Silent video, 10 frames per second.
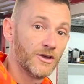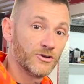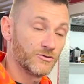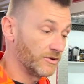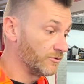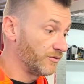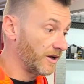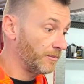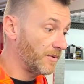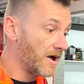Je vais vous
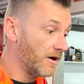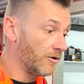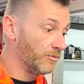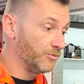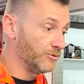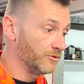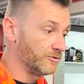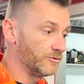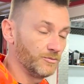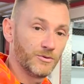faire part en plus
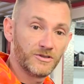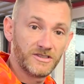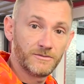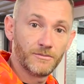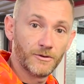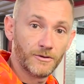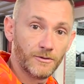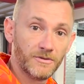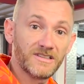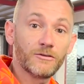d'une petite euh,
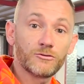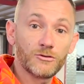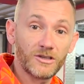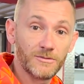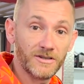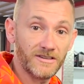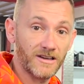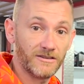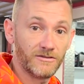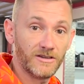mésaventure qui m'est
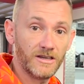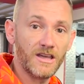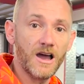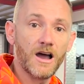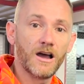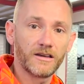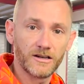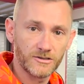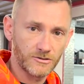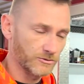arrivée il y a
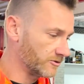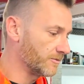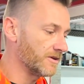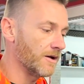quelque chose comme un